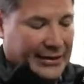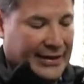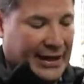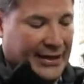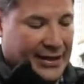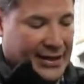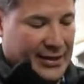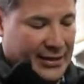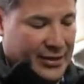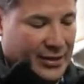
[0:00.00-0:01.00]
el
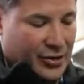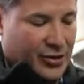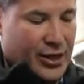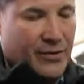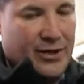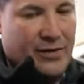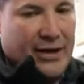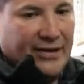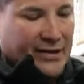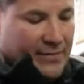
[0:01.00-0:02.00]
tanque yo debo
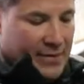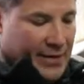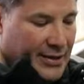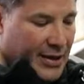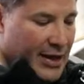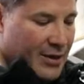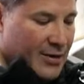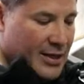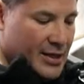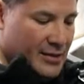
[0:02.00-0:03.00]
llevar simplemente el
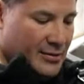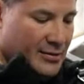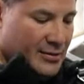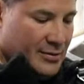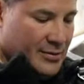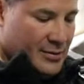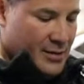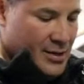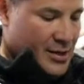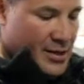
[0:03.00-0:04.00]
aro aquí
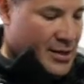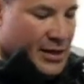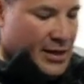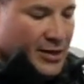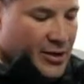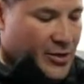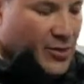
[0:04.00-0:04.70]
y al